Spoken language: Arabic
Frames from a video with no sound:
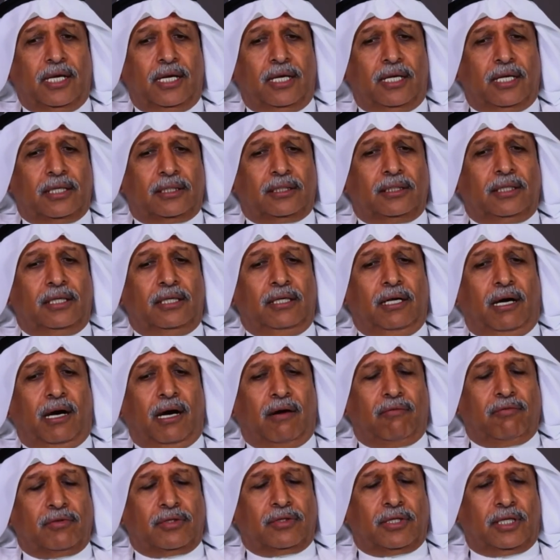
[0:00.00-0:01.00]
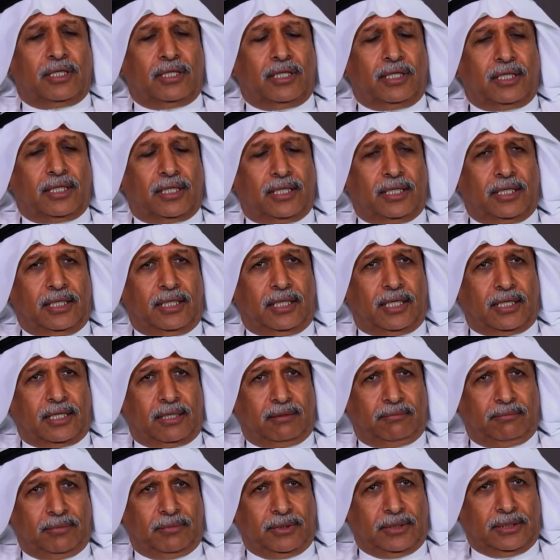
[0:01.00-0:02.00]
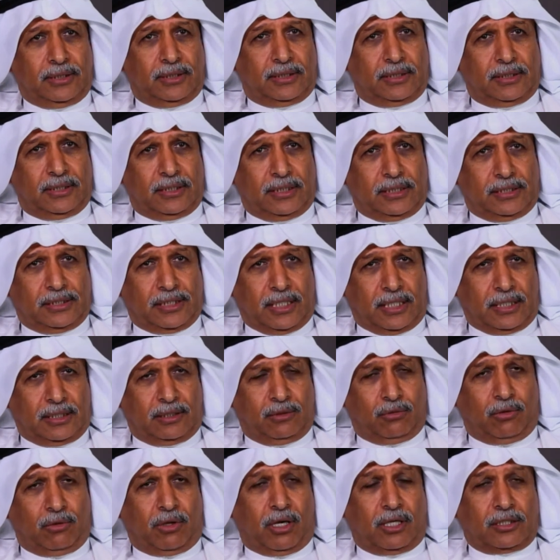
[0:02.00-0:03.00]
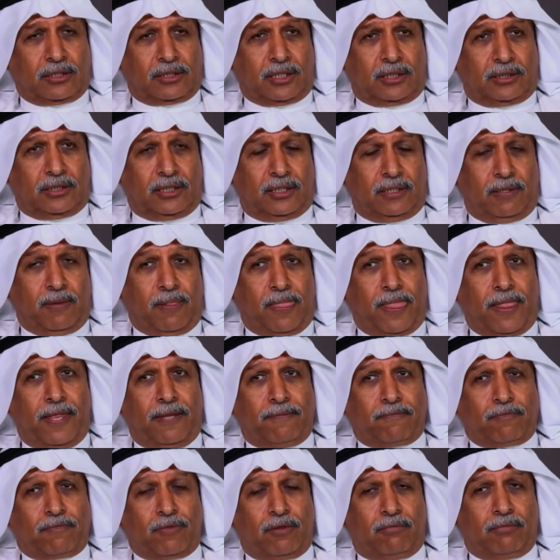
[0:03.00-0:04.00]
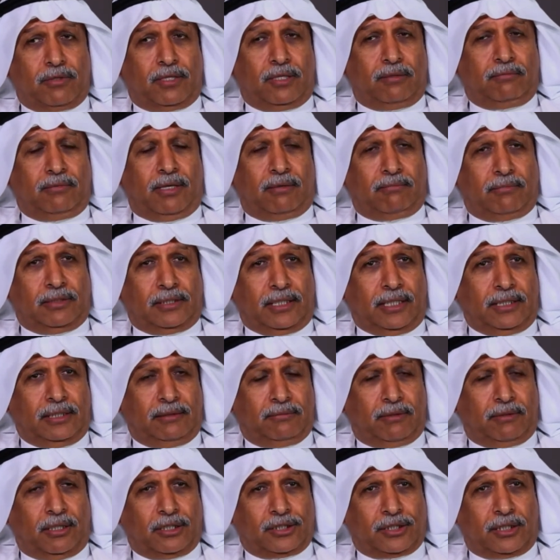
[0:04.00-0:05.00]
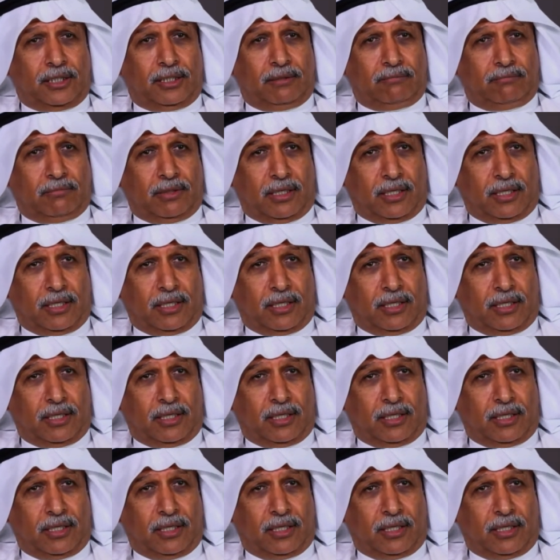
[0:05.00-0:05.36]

لكن اللي حافظ على الخيل العربيه الجيده وخاصه مثل محمد علي باشا لما